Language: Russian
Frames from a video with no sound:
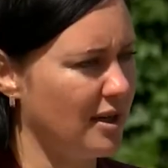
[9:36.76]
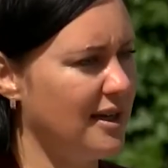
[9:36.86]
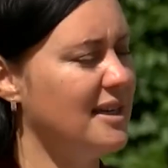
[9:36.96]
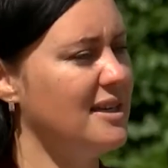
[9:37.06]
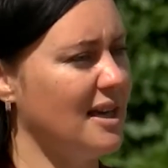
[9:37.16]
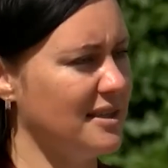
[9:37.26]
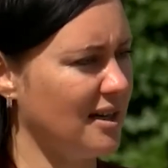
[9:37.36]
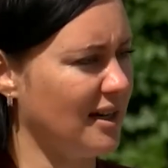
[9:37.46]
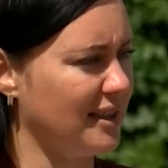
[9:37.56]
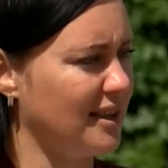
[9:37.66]
Кристина
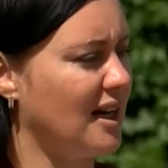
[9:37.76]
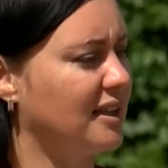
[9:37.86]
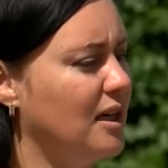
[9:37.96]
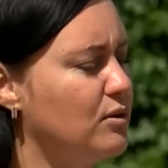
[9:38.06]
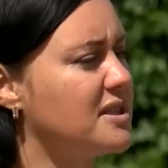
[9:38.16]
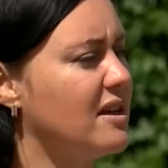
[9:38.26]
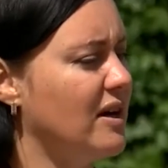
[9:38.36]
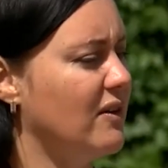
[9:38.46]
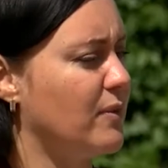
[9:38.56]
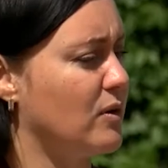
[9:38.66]
Лушникова, Владимир
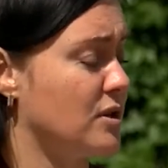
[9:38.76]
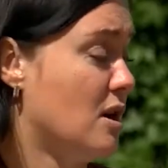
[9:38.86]
Безлепкин,